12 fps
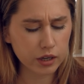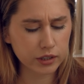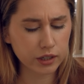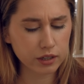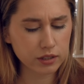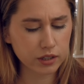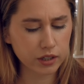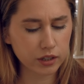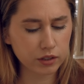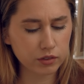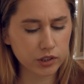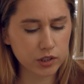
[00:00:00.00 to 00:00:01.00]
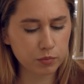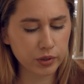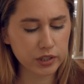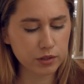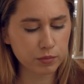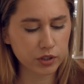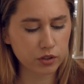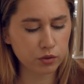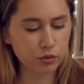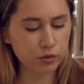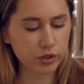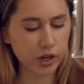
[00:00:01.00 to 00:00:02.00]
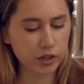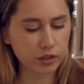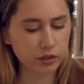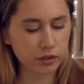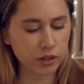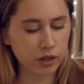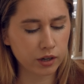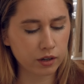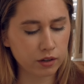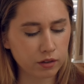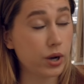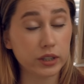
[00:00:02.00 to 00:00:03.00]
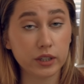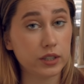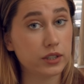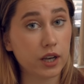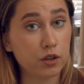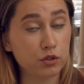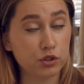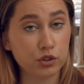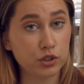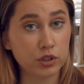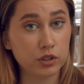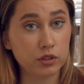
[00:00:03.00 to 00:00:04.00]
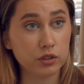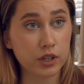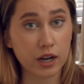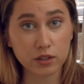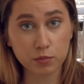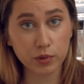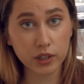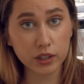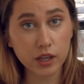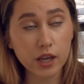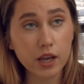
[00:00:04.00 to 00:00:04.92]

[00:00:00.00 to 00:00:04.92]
Я скорее на велосипед смотрю как на потрясающий транспорт.